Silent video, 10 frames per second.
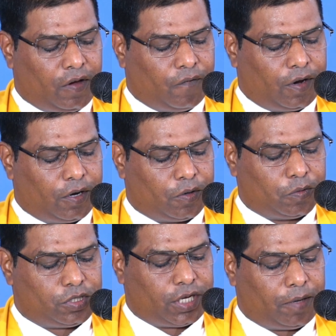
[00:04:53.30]
वह
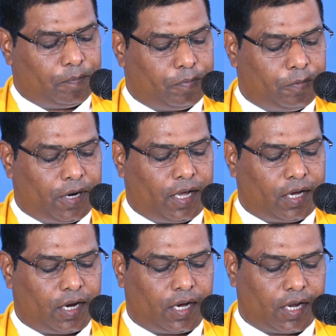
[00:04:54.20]
उसे पूरा
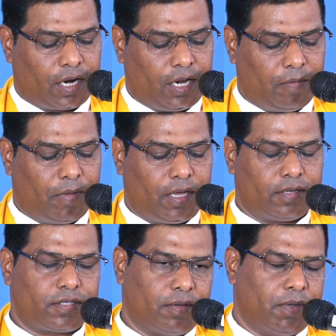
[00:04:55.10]
करने में
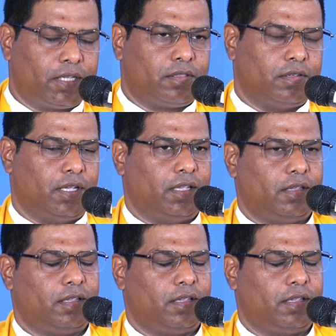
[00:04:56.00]
समर्थ है